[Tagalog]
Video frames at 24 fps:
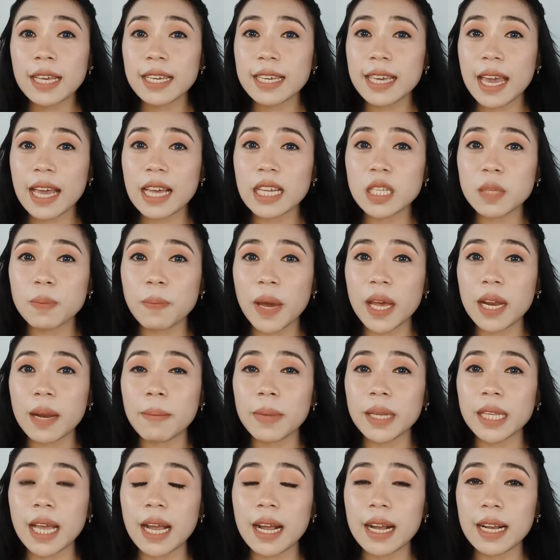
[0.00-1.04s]
Yes,
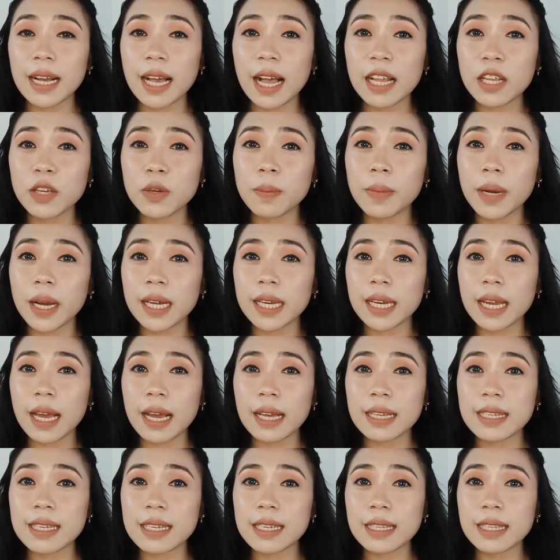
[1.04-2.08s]
para matanggal yung mga
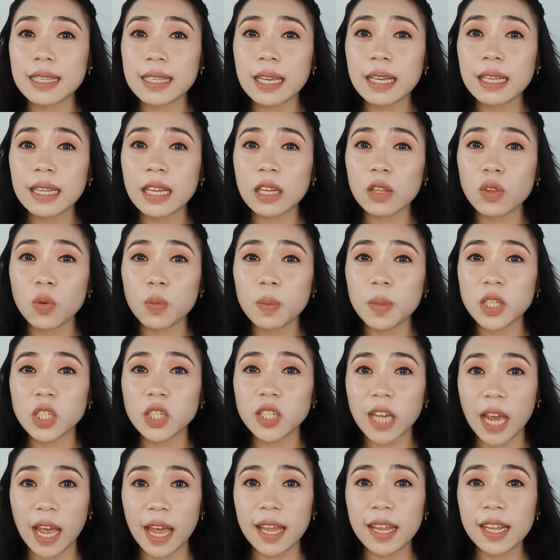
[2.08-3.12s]
nakasiksik na
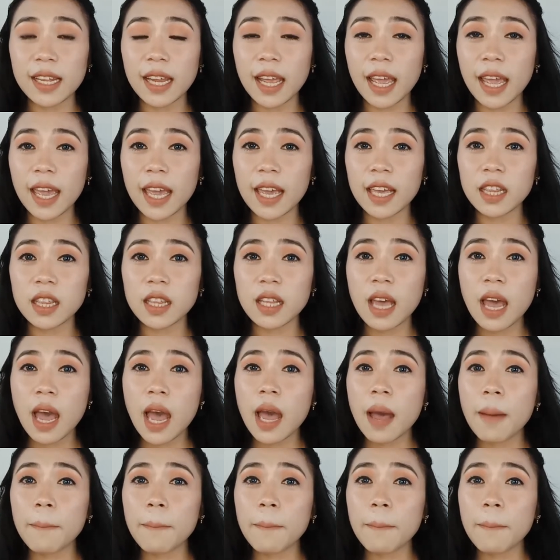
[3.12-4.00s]
dumi dyan and